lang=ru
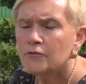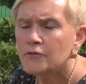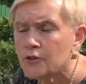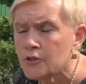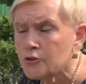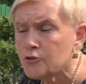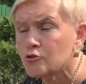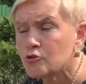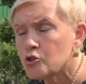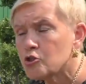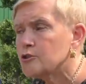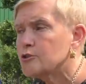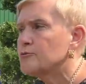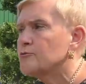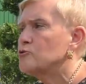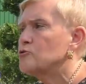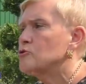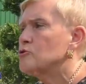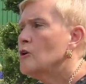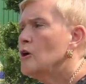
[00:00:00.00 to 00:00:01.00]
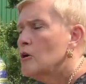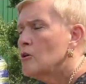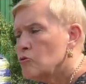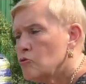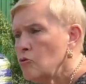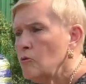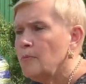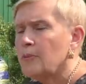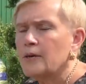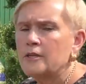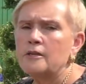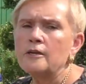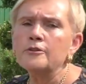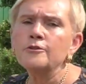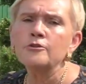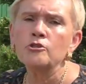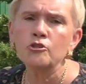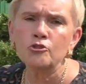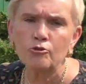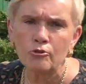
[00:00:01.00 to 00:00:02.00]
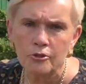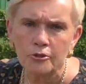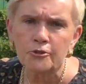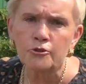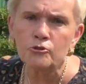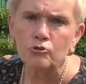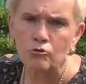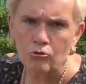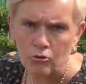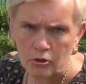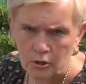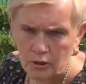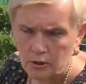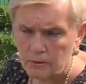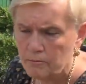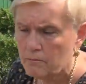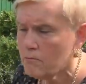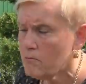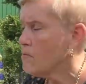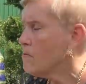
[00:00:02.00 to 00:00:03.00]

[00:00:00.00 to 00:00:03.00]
не существует. Ну, понятно, что это дорого.